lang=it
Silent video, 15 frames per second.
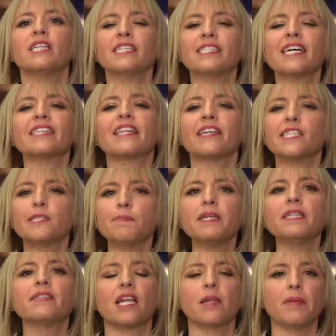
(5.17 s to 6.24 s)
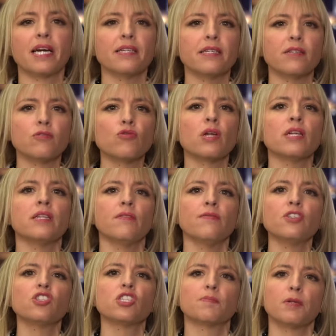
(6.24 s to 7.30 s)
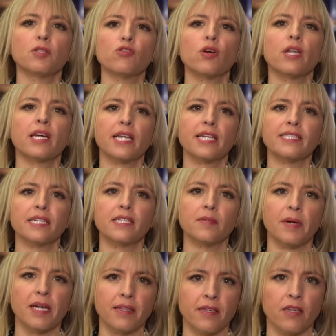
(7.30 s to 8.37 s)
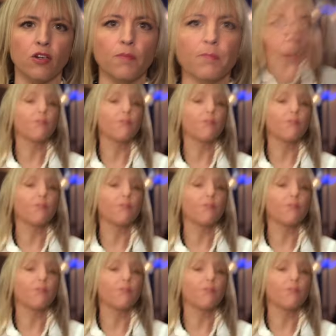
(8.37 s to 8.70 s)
è stata respinta la mia candidatura del vice ispettore Cristian Di Martino.